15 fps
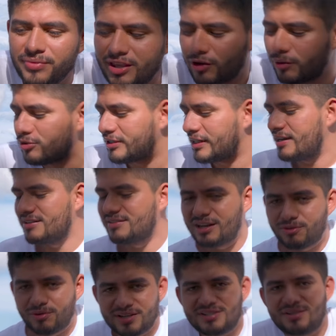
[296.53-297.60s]
Quiero mostrarles
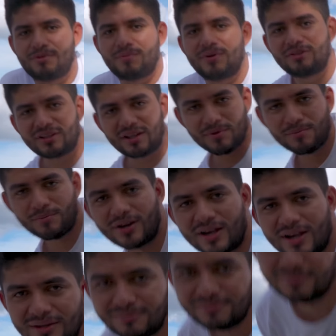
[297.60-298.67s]
algo en este momento también por acá.